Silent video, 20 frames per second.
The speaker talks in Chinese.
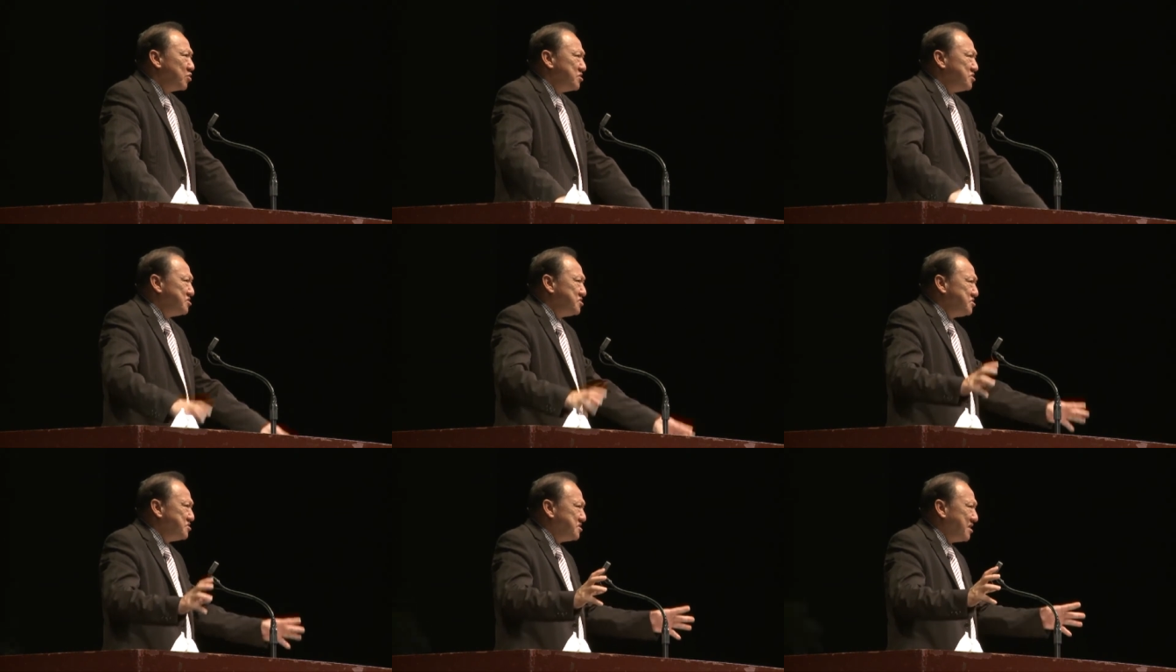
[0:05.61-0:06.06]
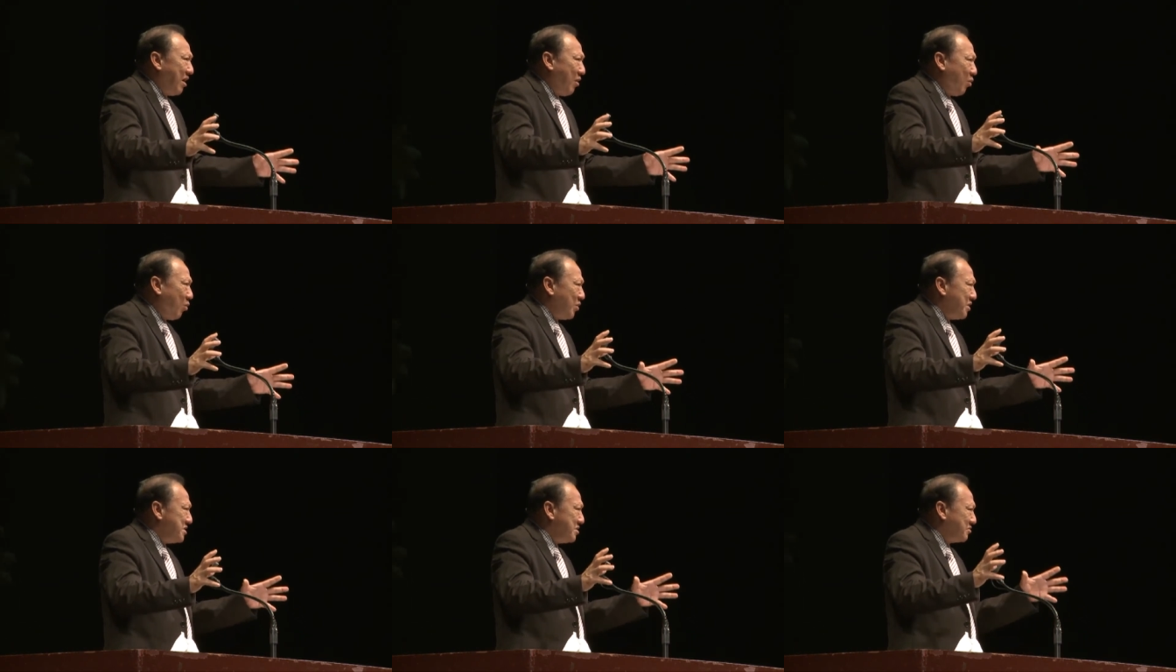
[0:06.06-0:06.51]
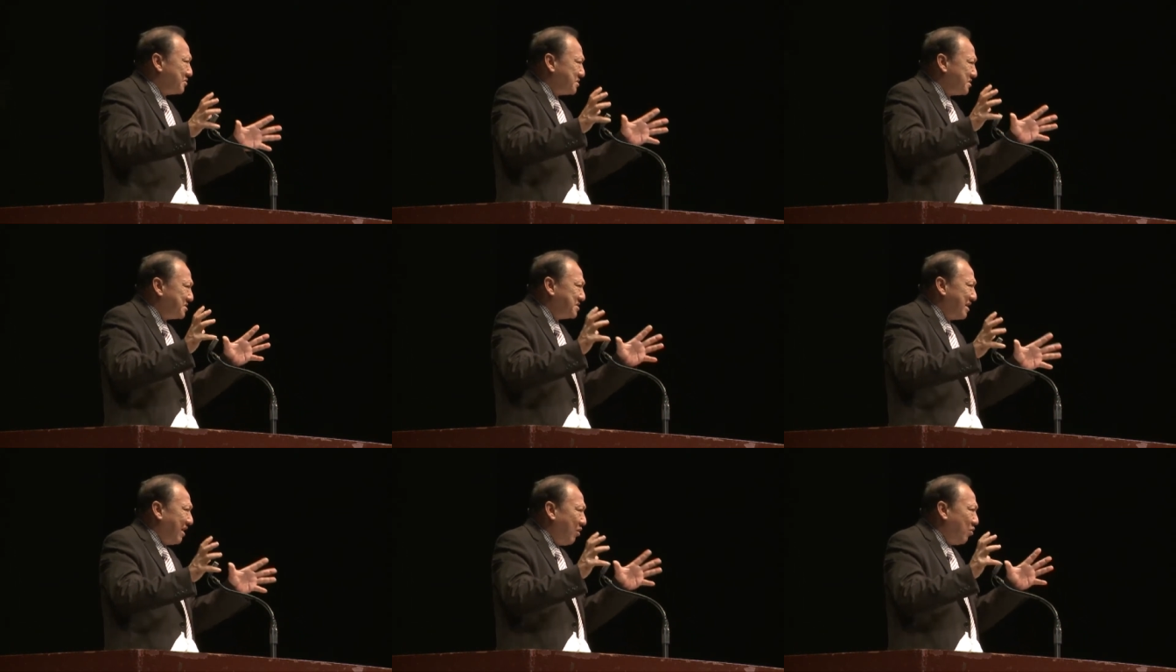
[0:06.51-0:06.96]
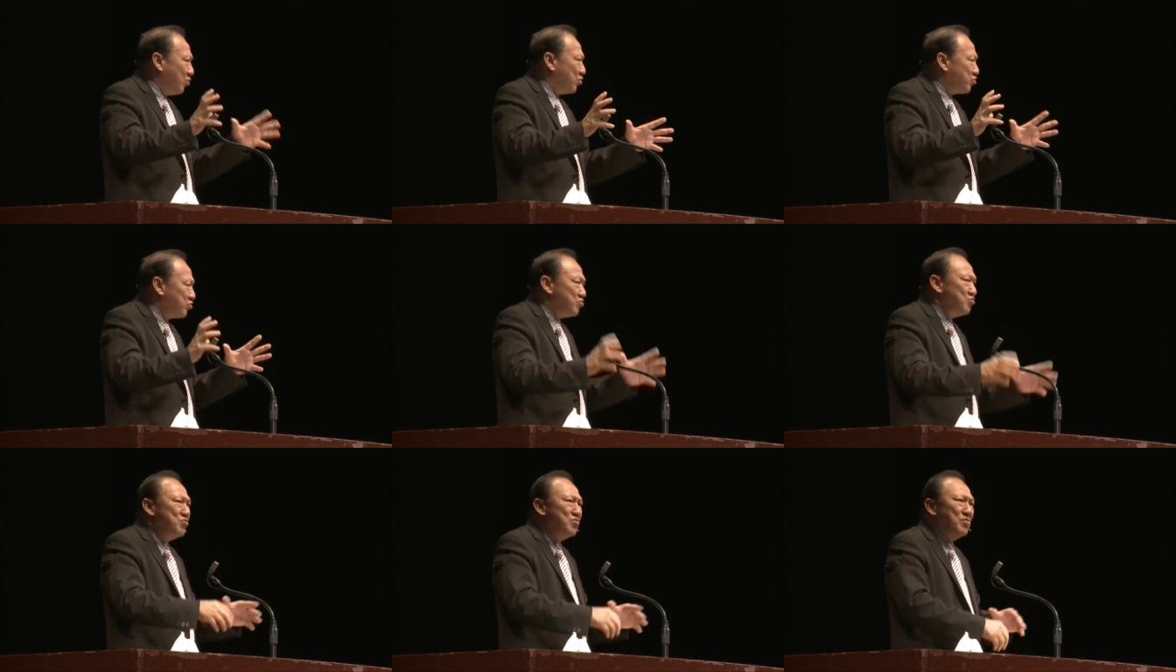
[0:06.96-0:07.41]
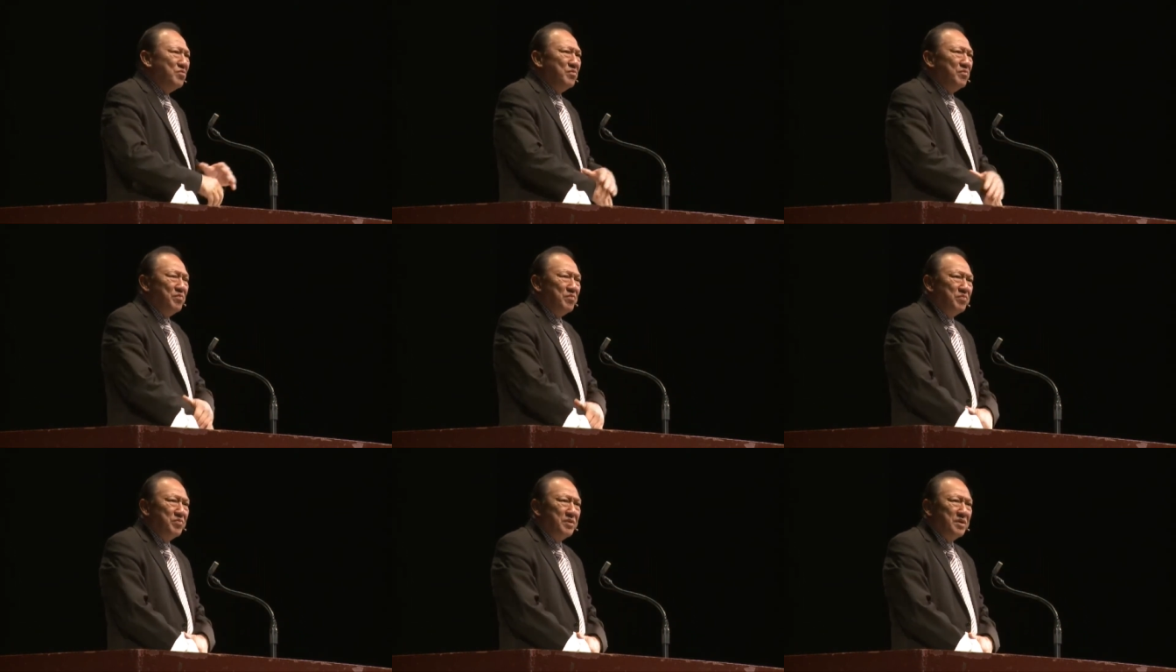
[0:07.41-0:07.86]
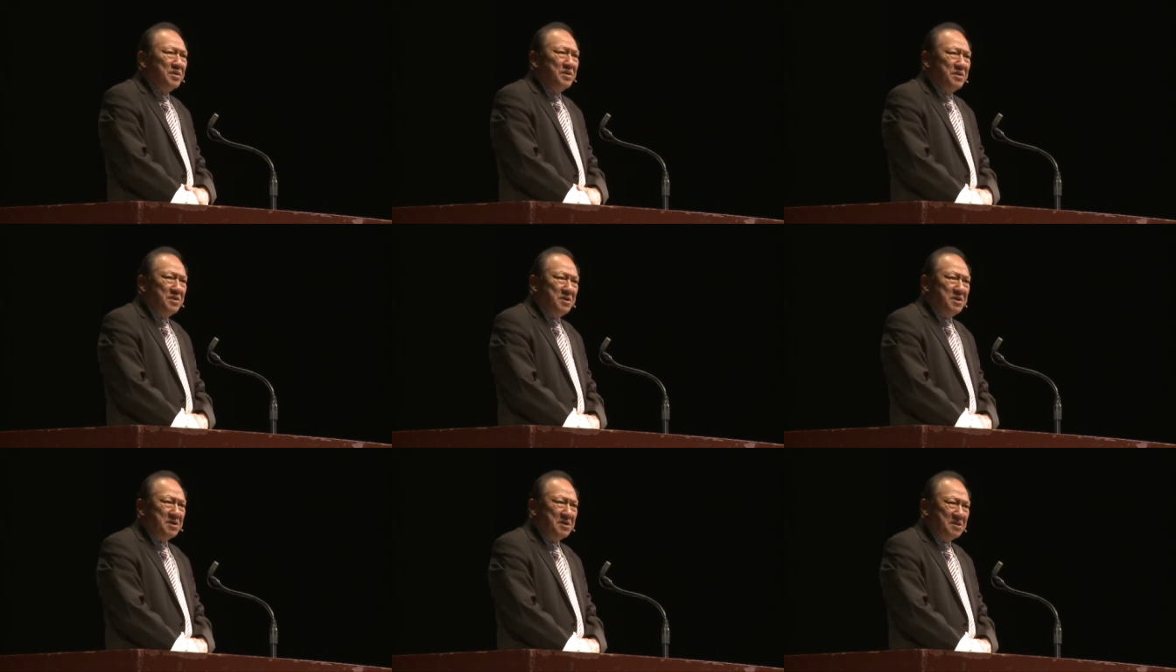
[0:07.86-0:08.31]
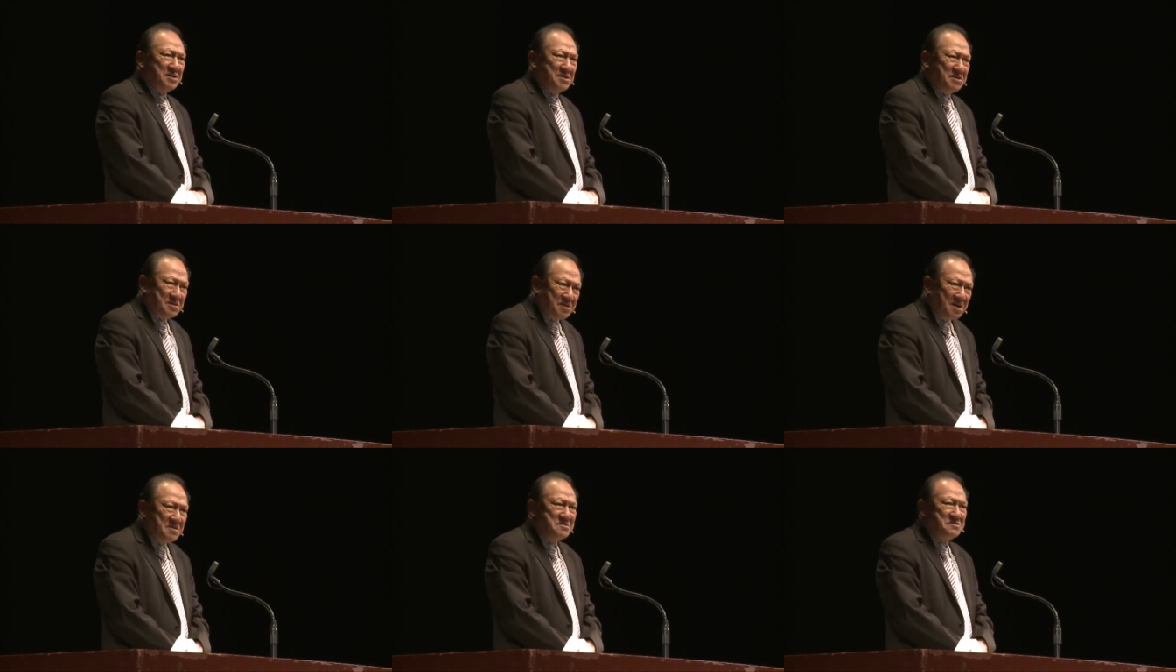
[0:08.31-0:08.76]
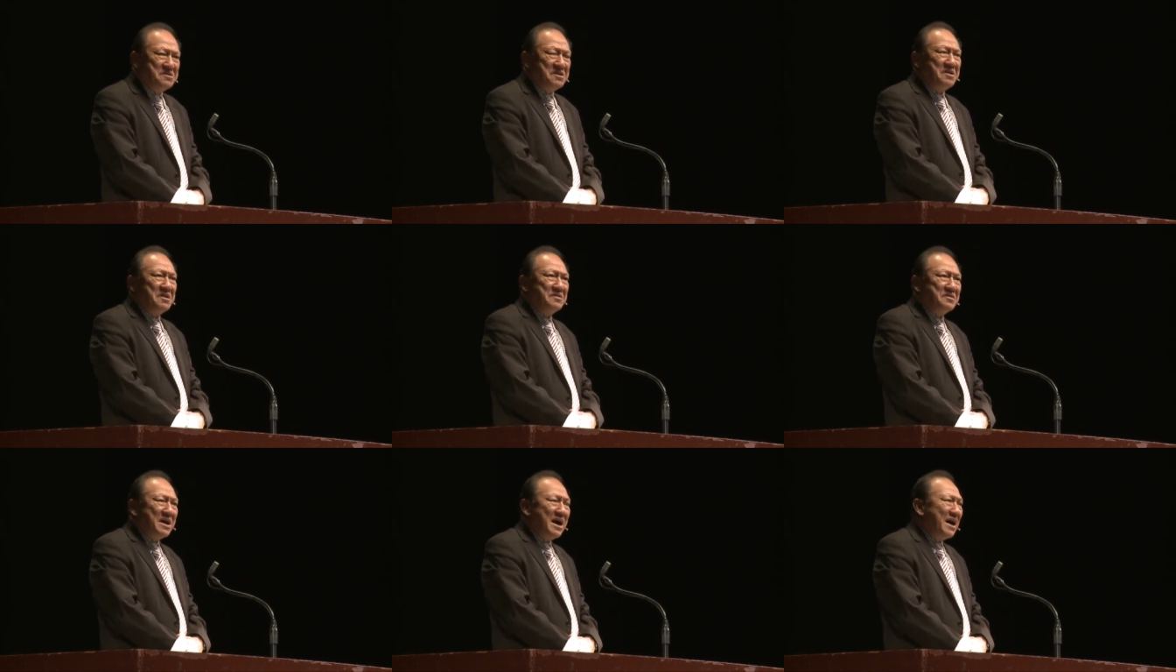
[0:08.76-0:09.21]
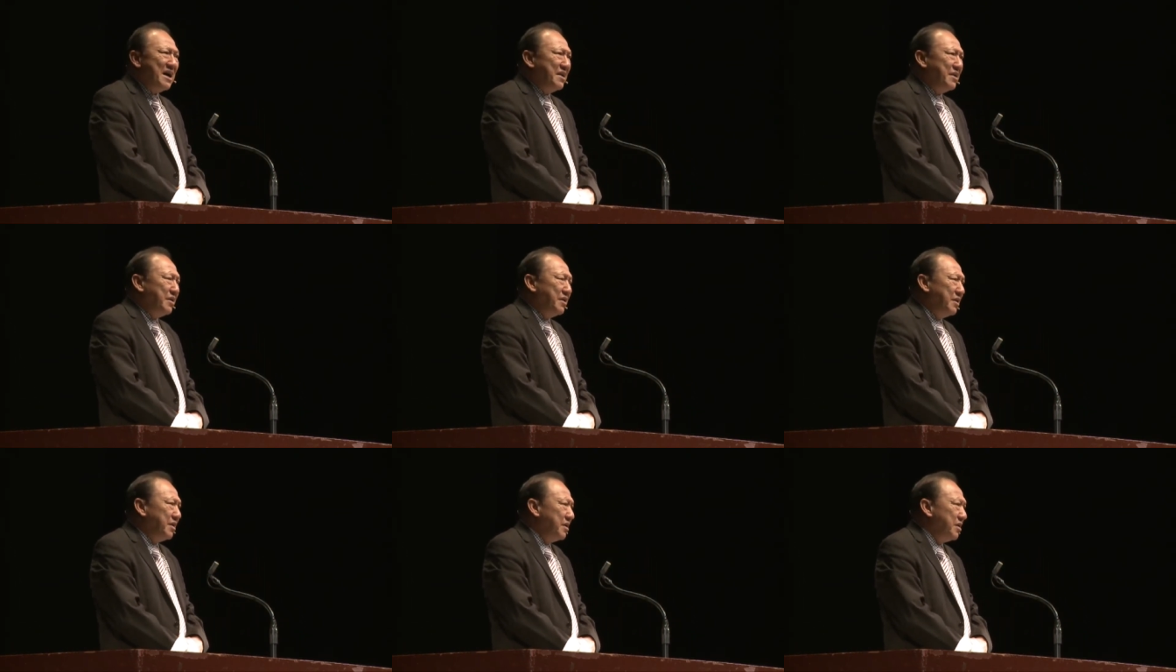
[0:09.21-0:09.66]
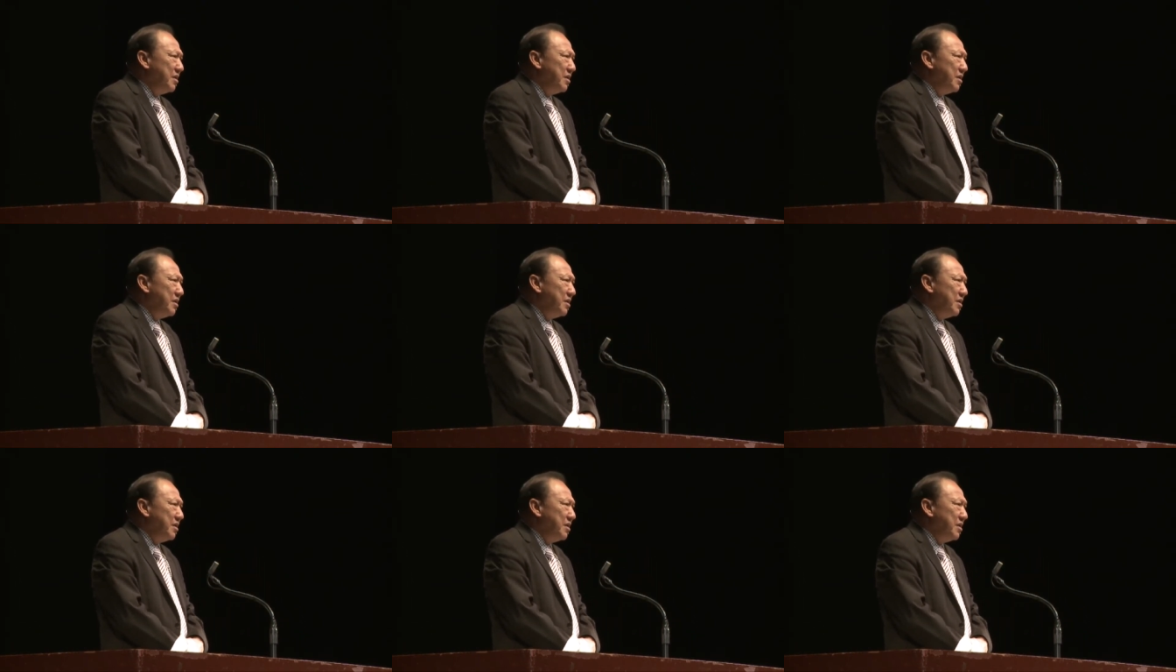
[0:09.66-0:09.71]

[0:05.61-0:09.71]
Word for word: 所以，教会要找出一个真正的答案：